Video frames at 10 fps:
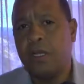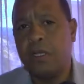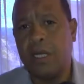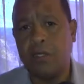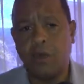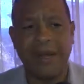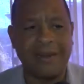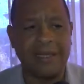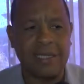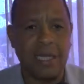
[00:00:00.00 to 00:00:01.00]
y eso va a
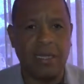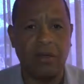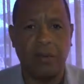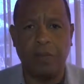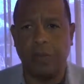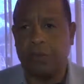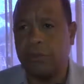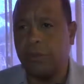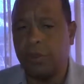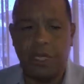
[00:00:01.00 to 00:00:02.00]
arreciar en los
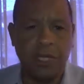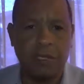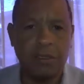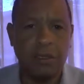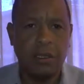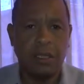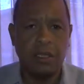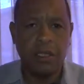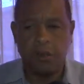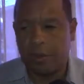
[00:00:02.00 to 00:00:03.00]
próximos días
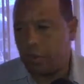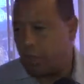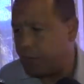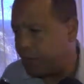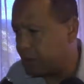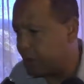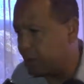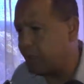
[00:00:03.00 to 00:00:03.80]
y sobre todo a partir